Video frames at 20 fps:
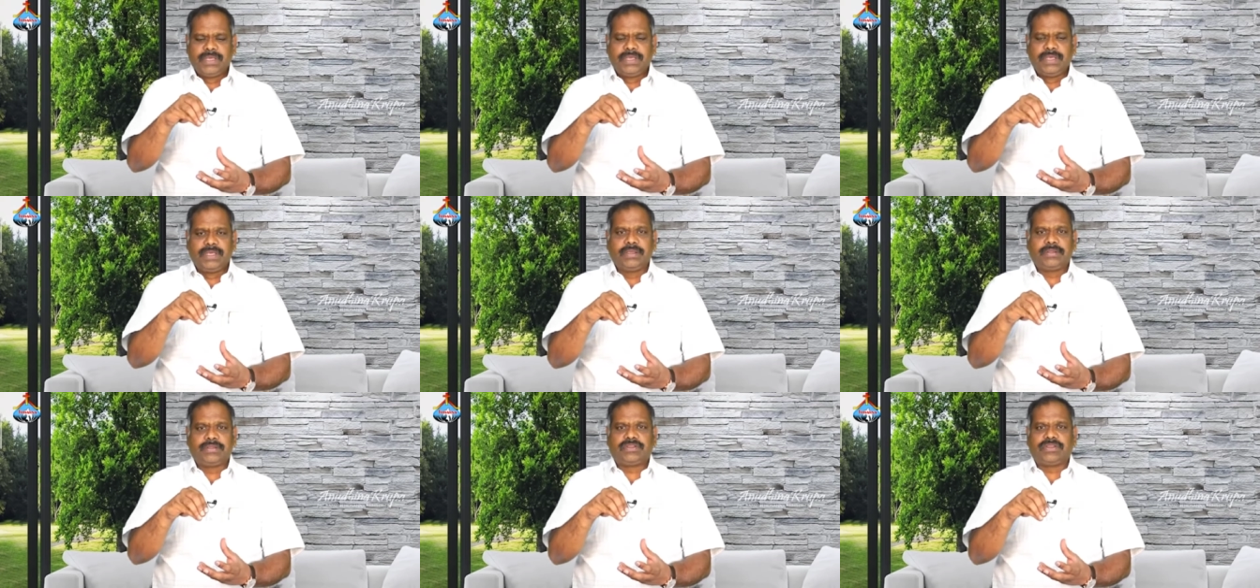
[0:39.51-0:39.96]
ఈ
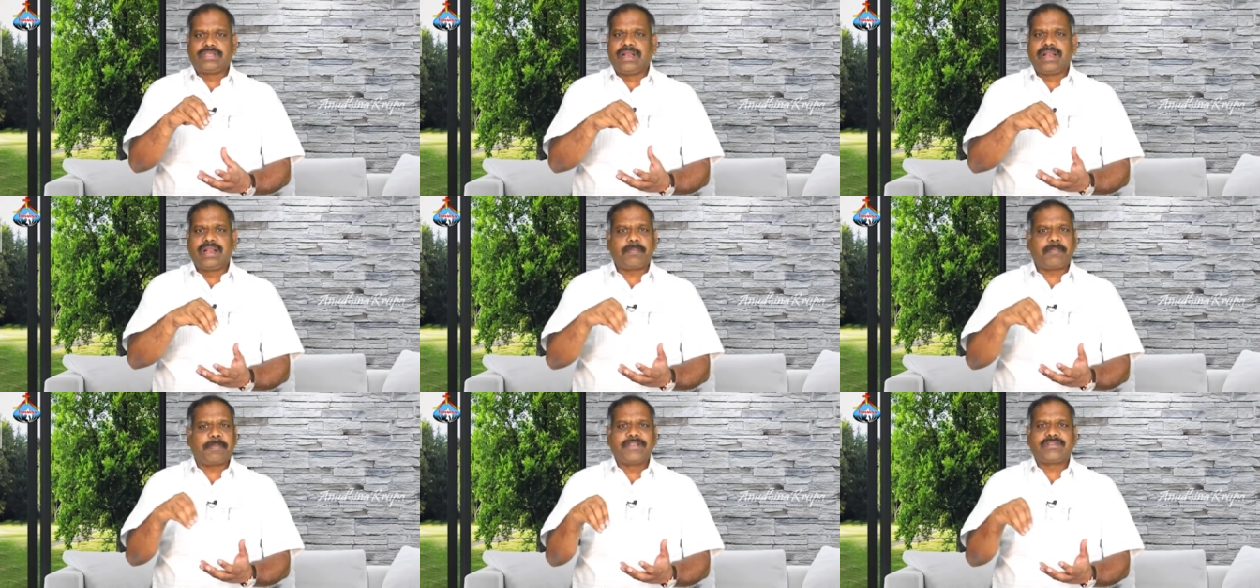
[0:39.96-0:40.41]

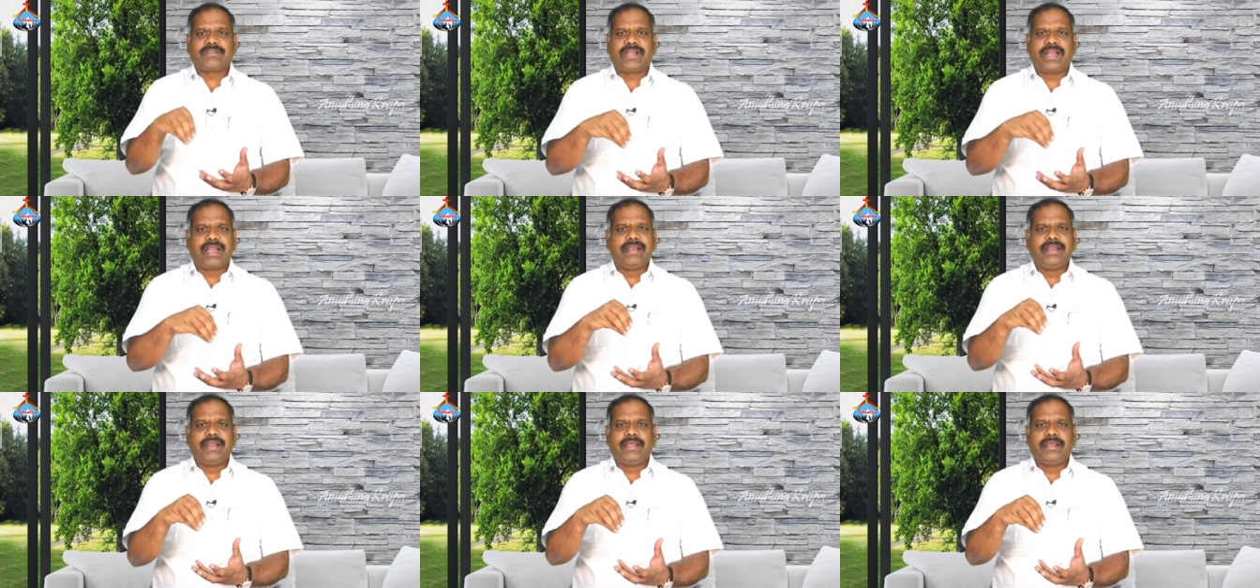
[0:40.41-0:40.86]
చిల్లర
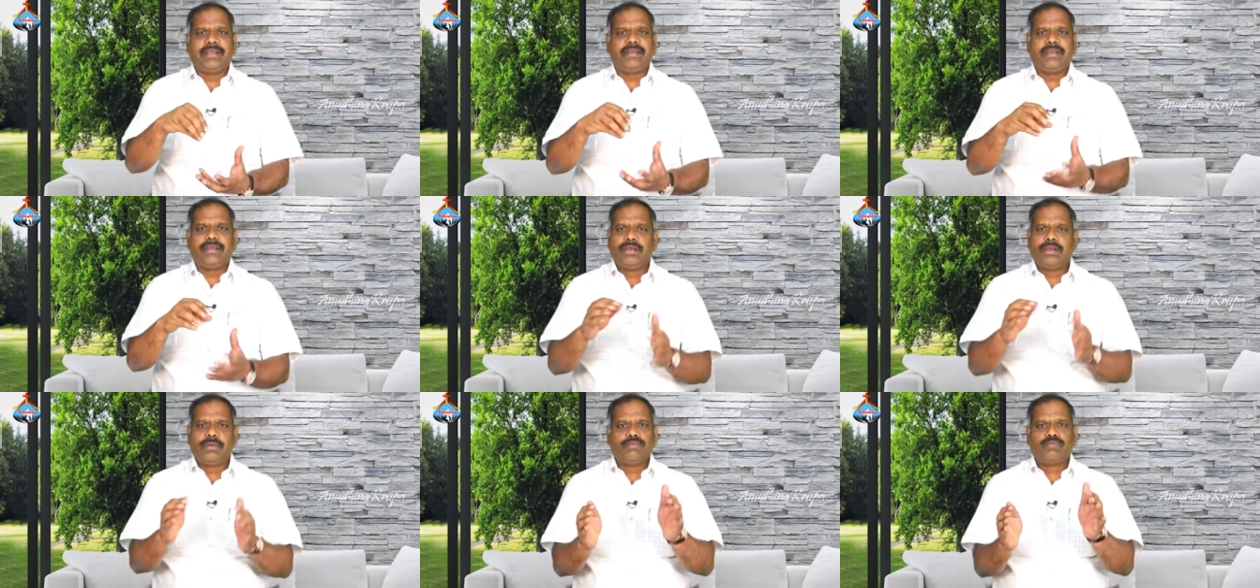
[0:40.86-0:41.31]
పైసలన్నీ
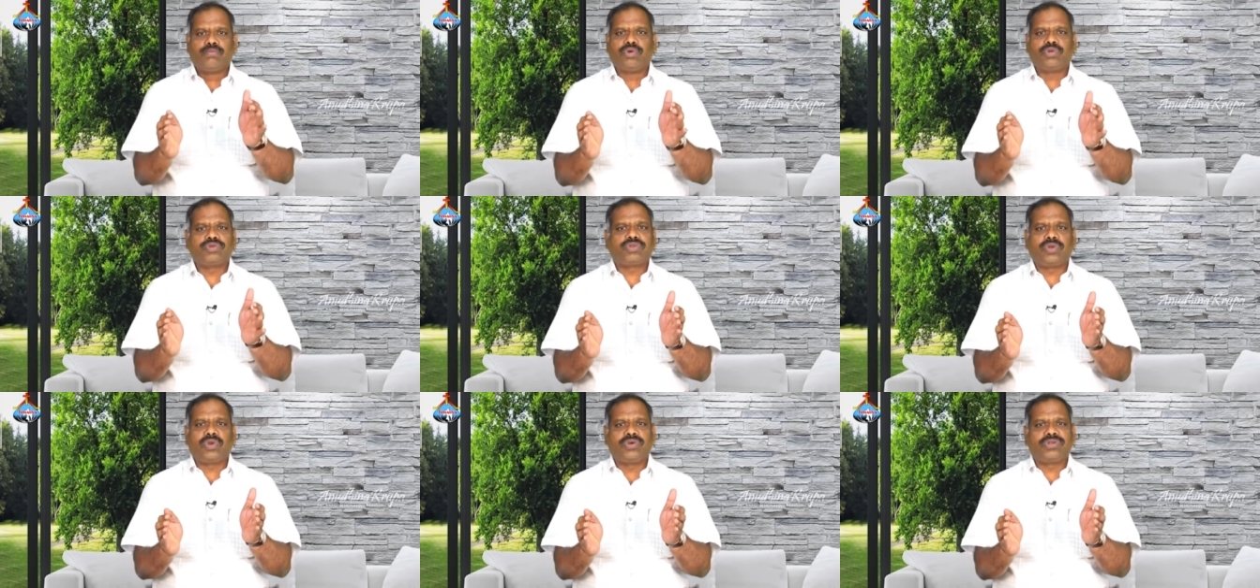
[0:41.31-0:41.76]

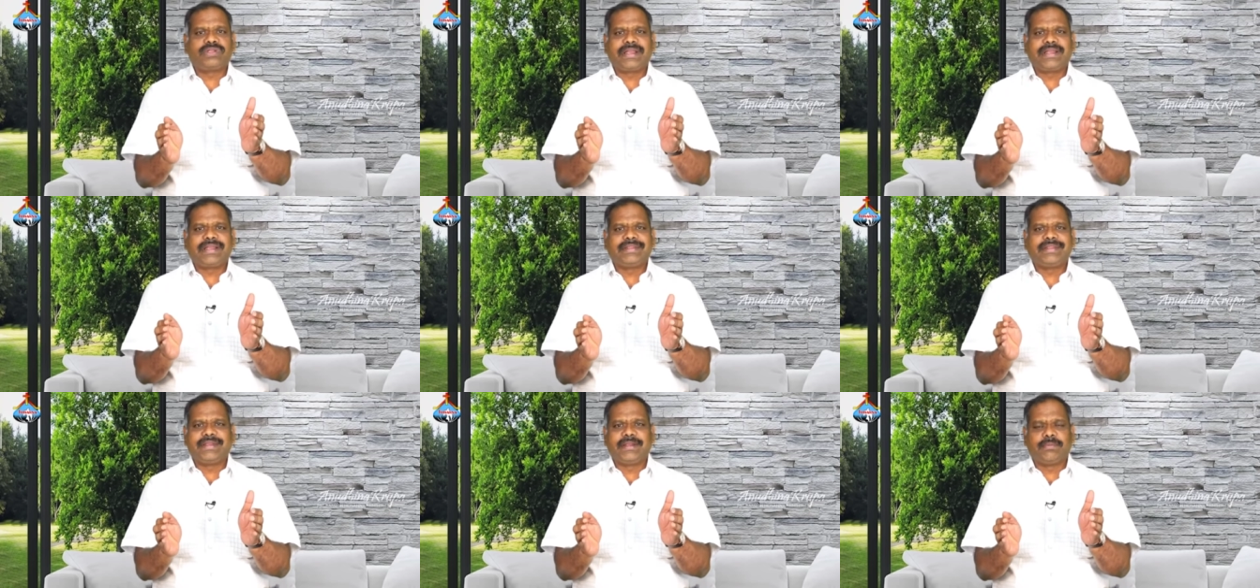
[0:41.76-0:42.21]
ముంతలు
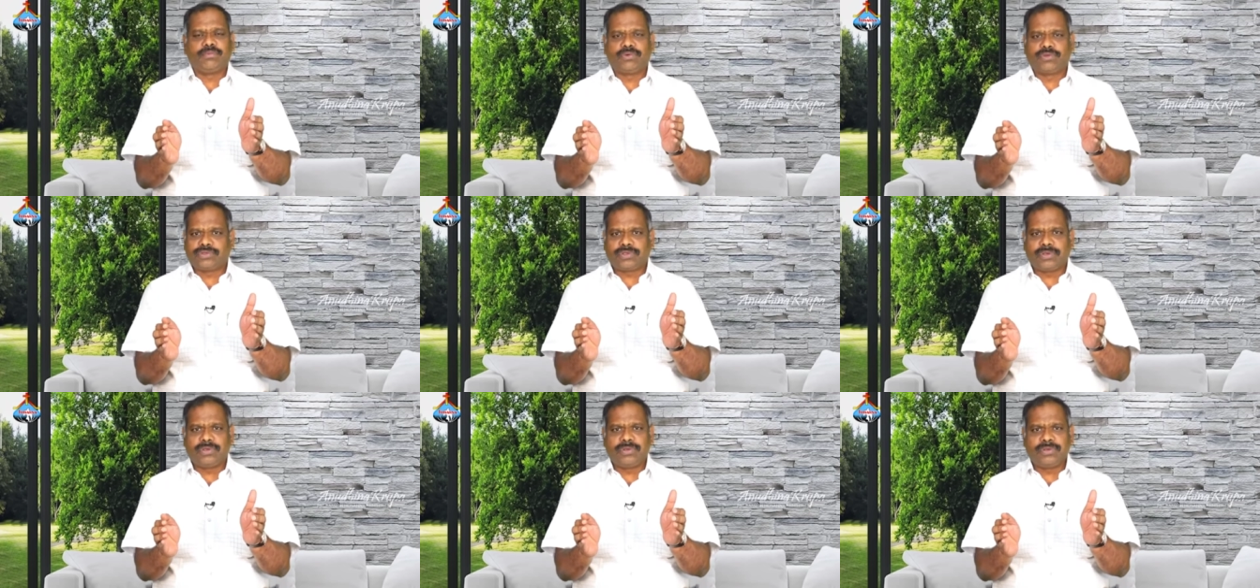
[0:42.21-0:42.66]
ఉంటాయి కదండి
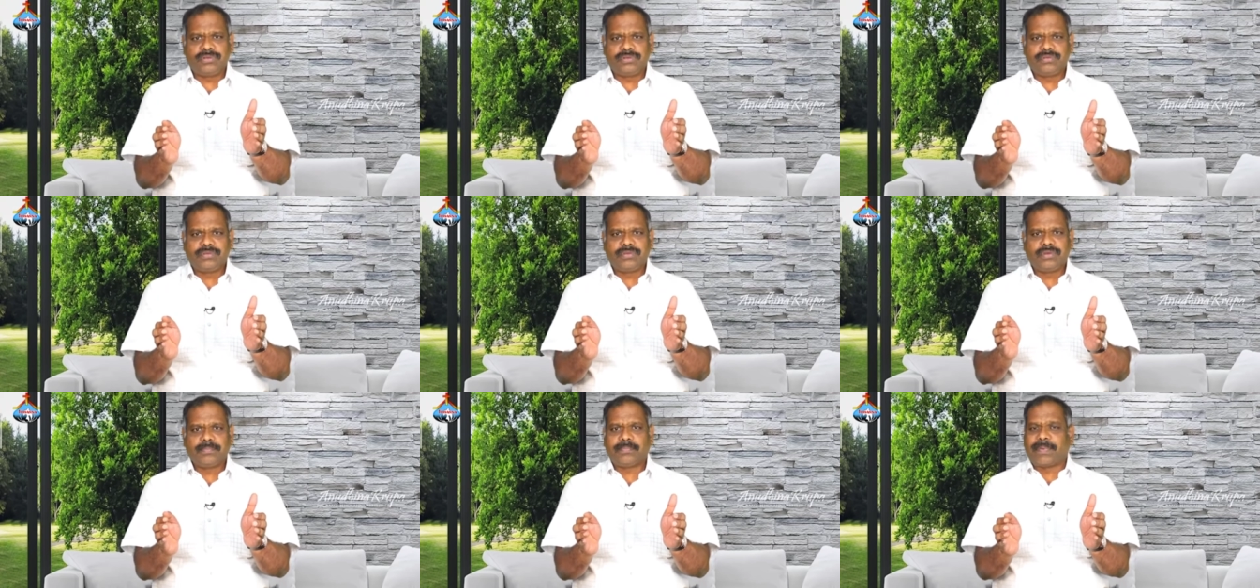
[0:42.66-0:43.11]
ముంతలు
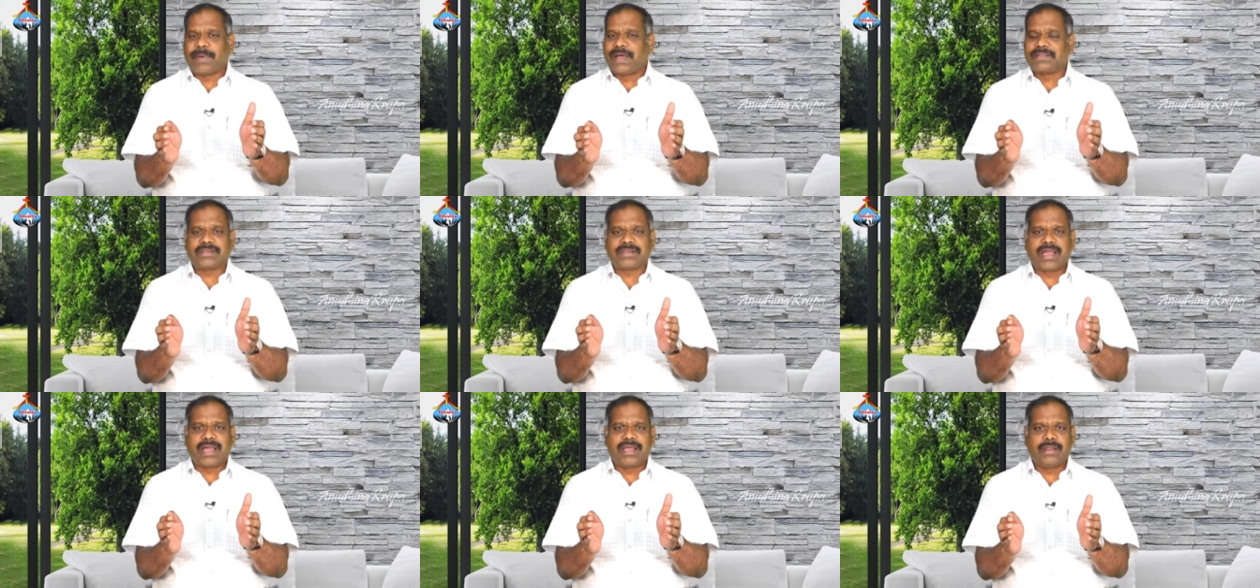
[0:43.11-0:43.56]

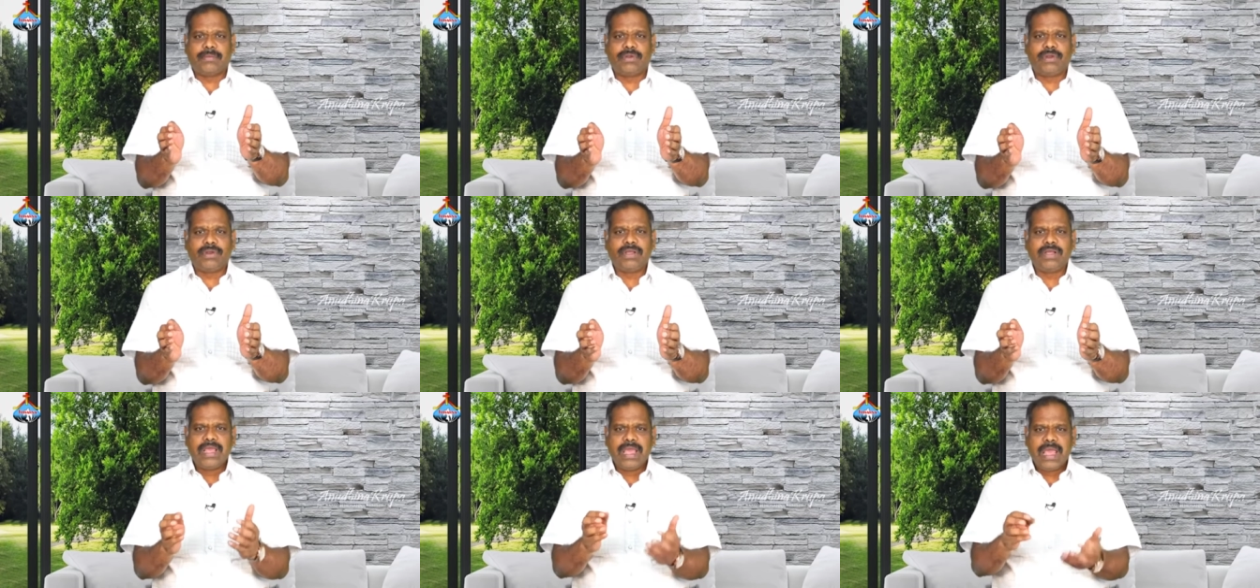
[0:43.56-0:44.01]

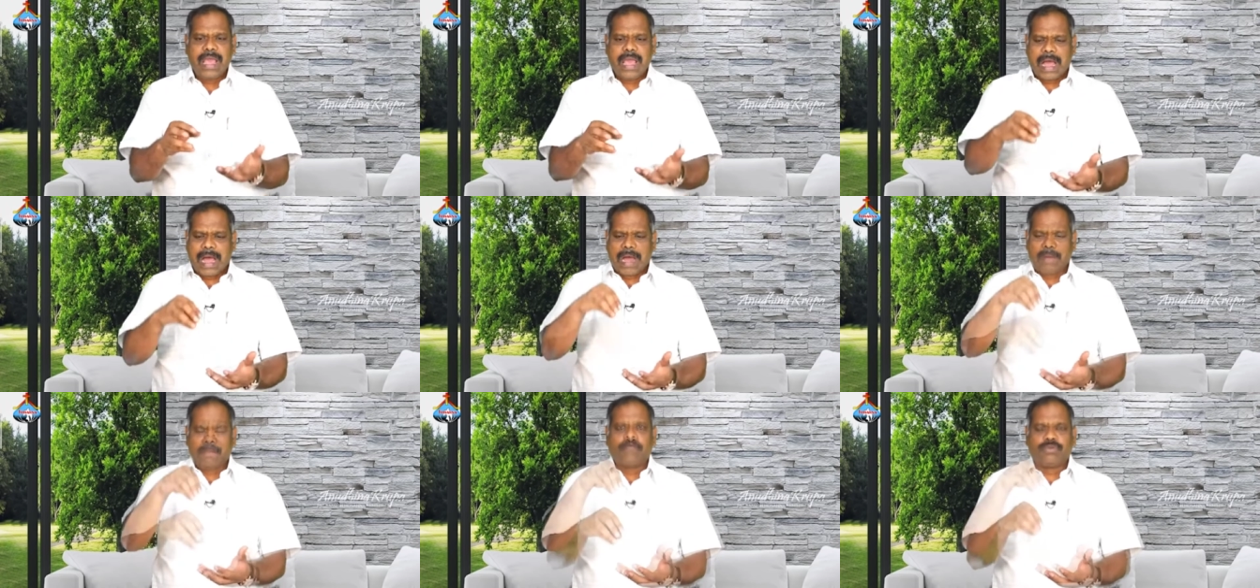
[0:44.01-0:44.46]
పాతకాలంలో
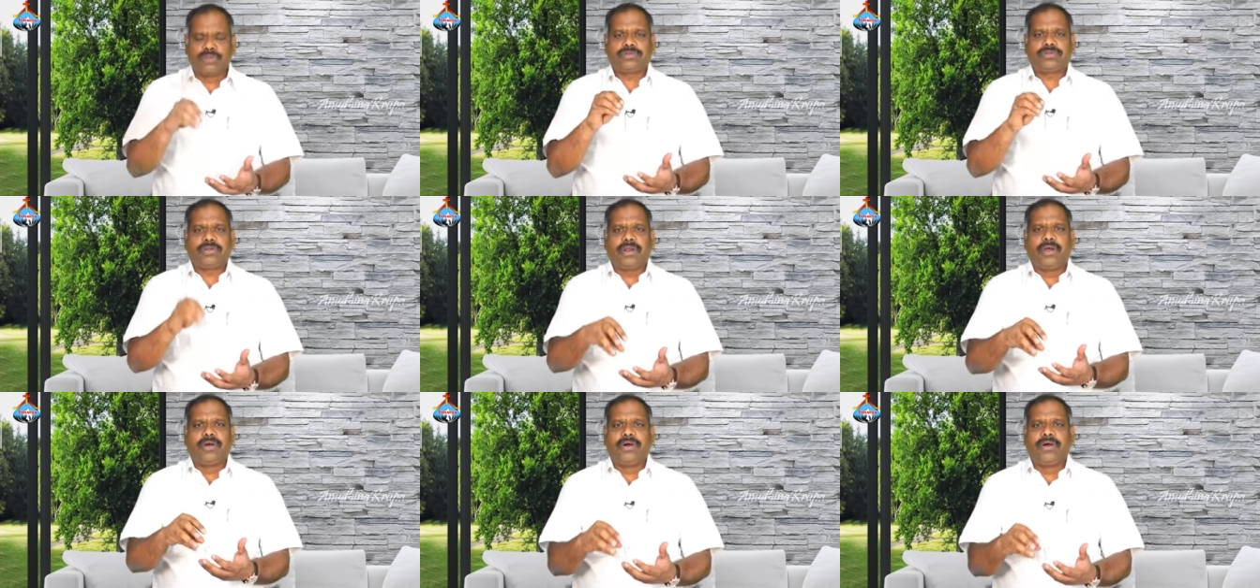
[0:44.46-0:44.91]
ఆ
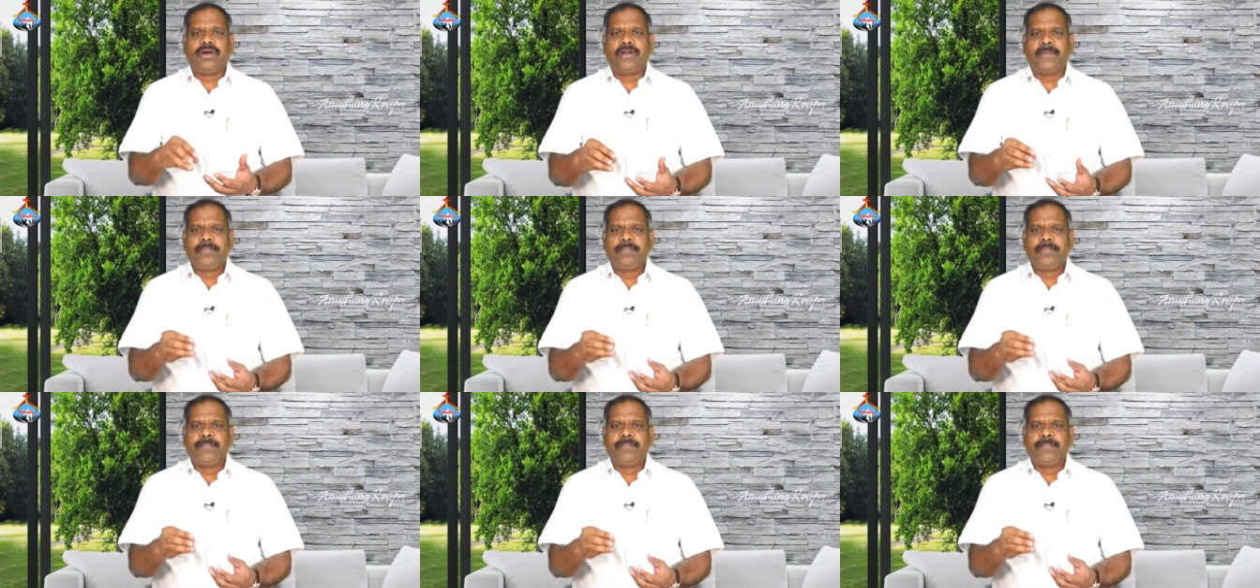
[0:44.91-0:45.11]
ముంతలో